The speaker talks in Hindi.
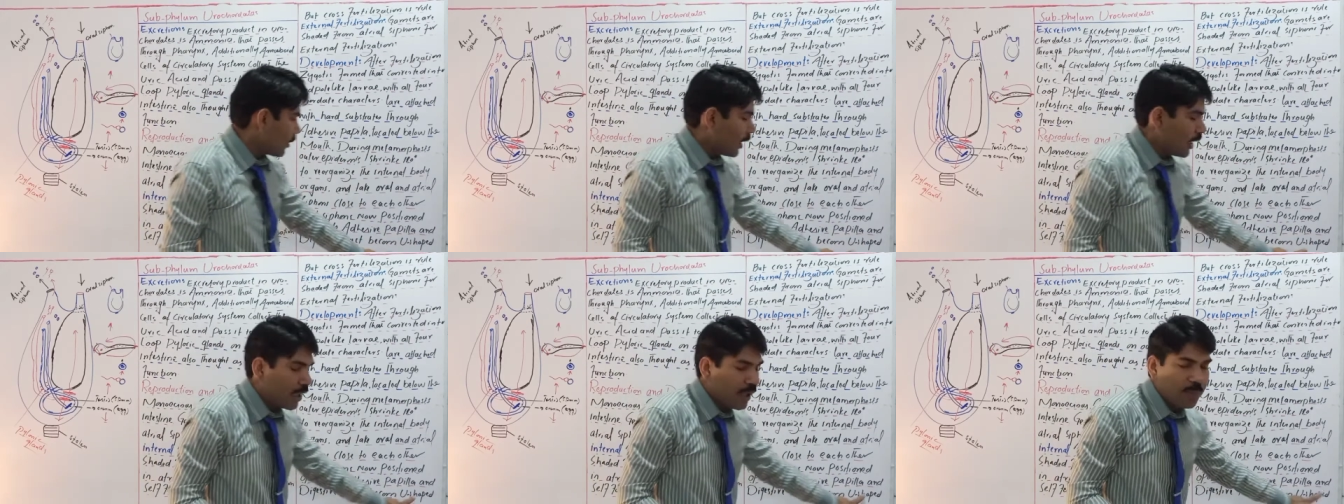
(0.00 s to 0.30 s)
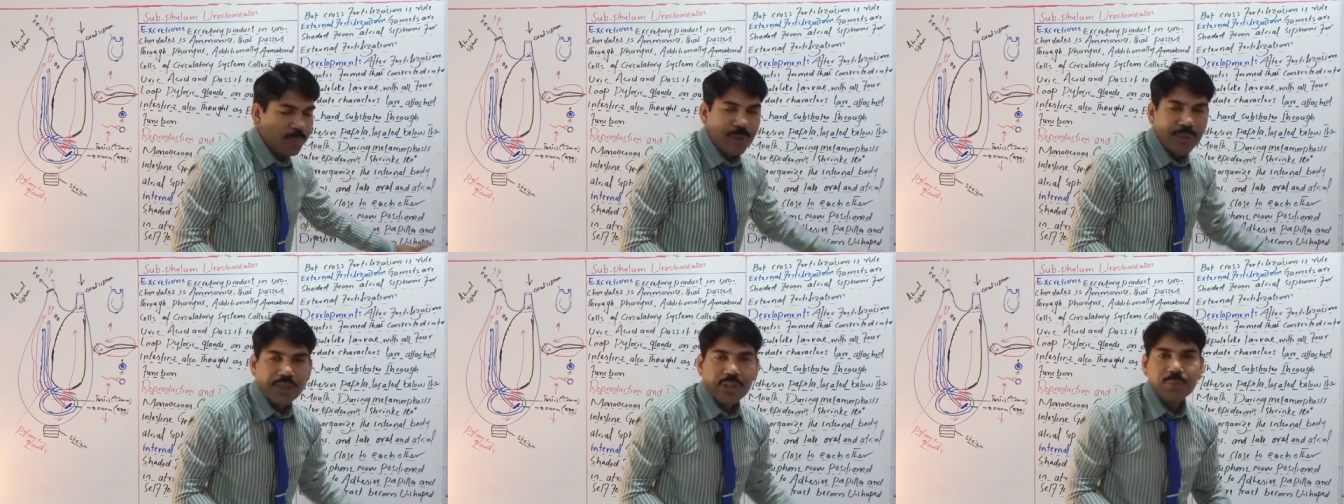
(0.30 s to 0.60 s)

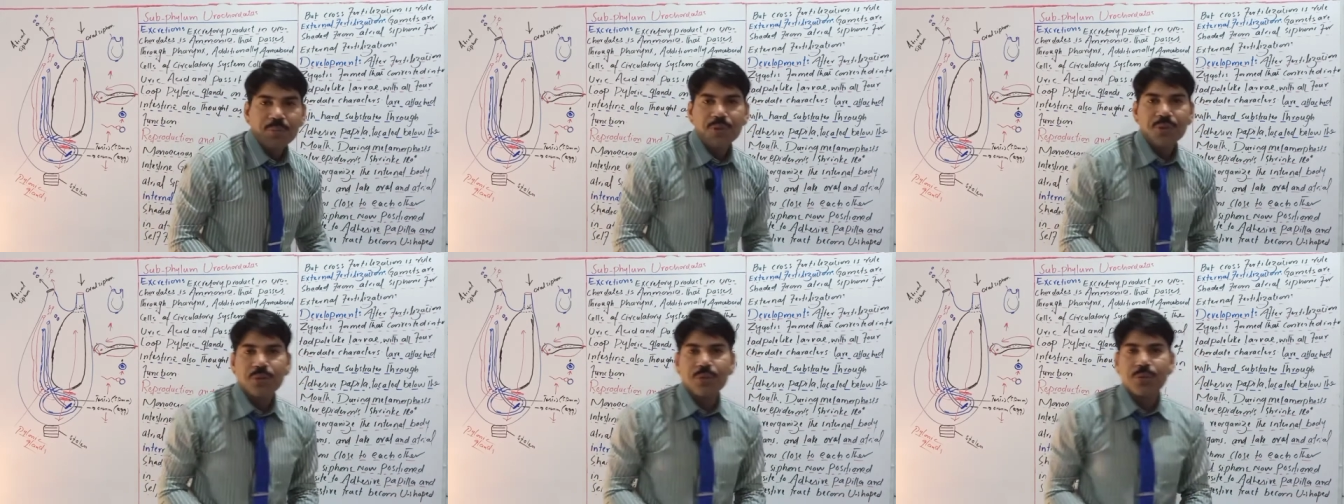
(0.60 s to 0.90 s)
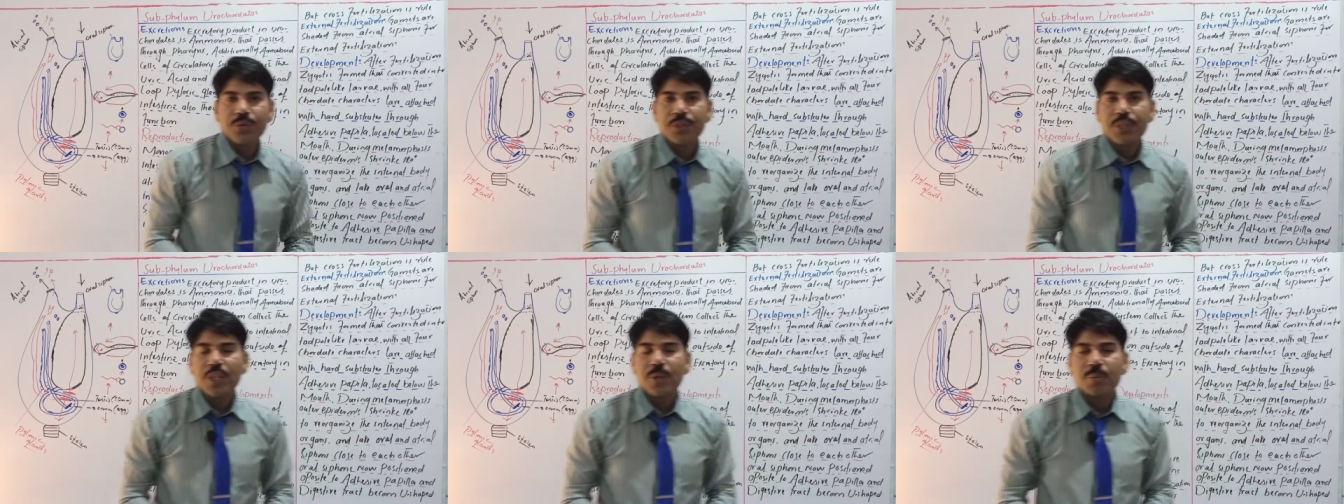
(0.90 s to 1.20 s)
ट्रैक बिकम
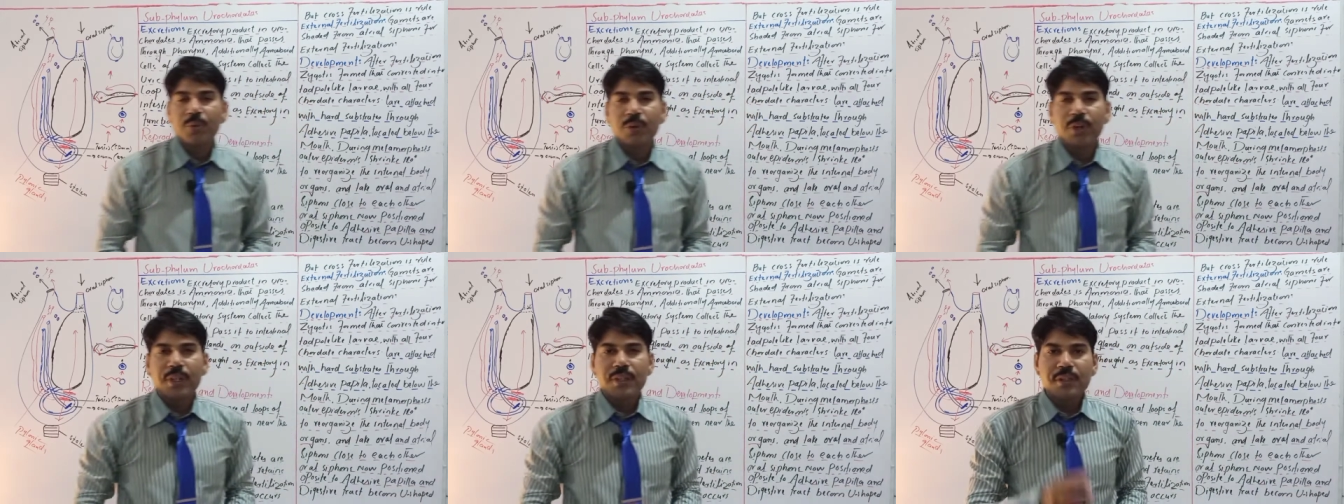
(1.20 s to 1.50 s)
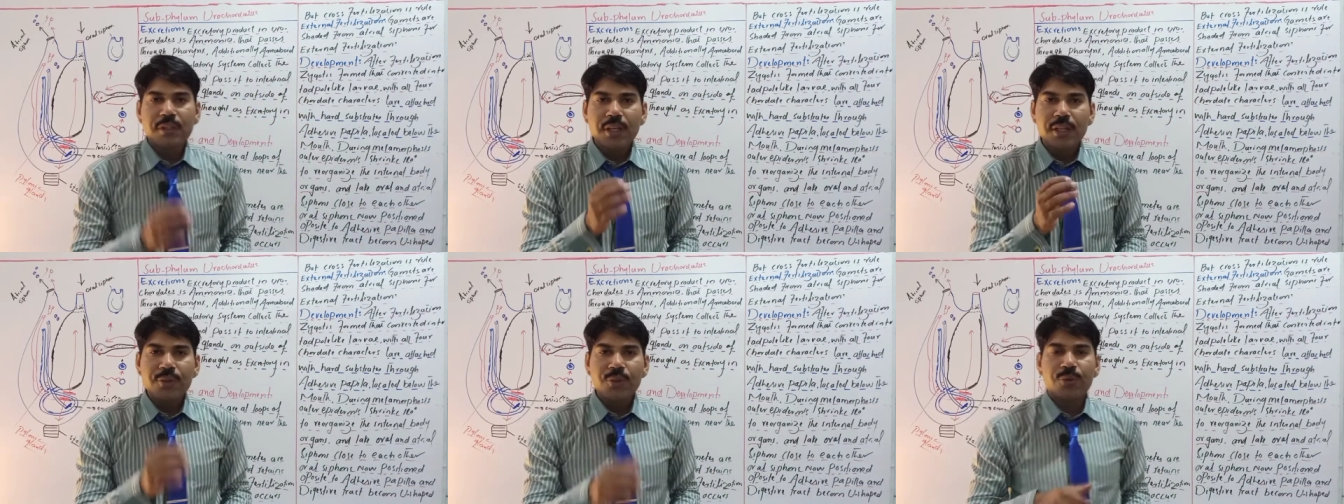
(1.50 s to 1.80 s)
यू शेप और
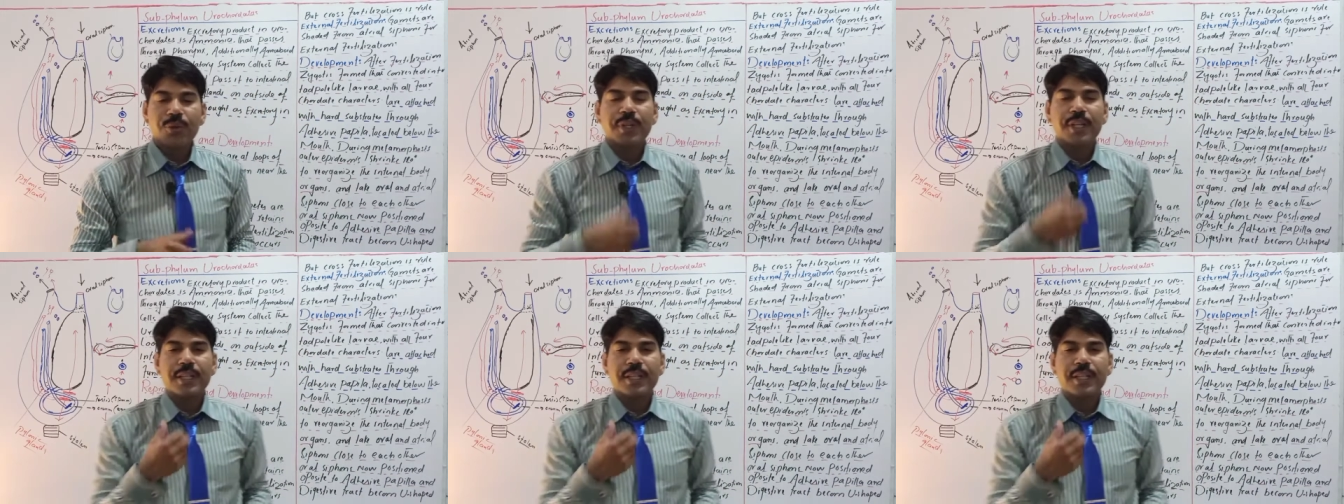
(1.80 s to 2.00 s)
इसका जो